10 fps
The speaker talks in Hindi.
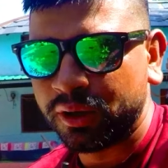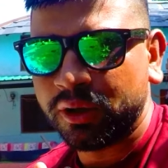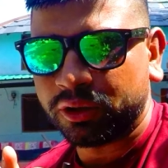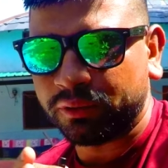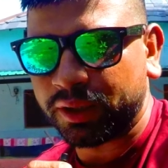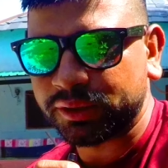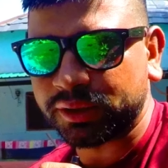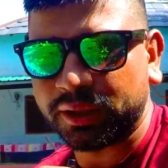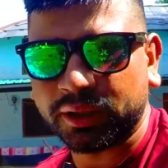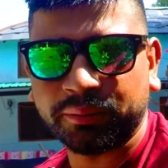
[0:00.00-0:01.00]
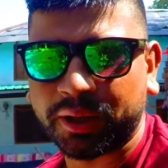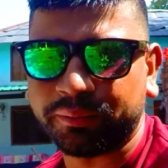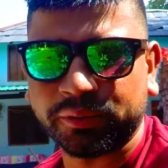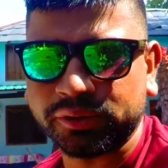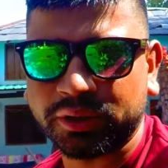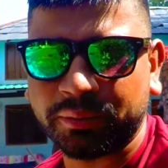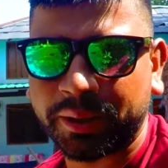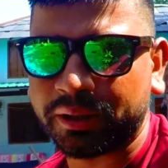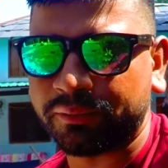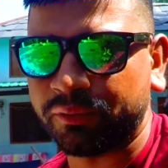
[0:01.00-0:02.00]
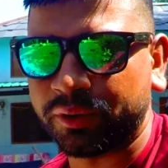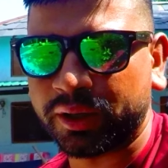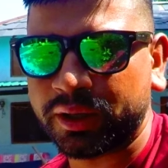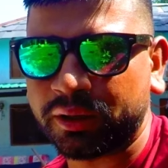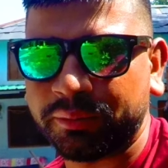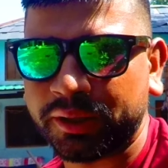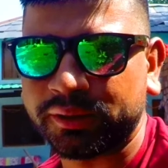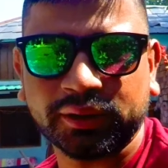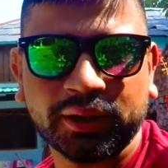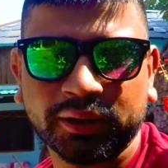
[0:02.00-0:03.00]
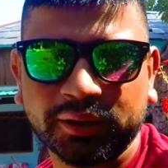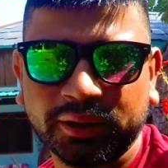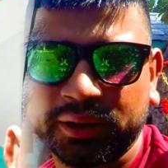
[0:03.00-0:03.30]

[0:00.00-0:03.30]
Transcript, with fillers: तो वहाँ चलेंगे भाई पहुँच गया भाई का फ़ोन आ गया कि भाई जल्दी आ जाइए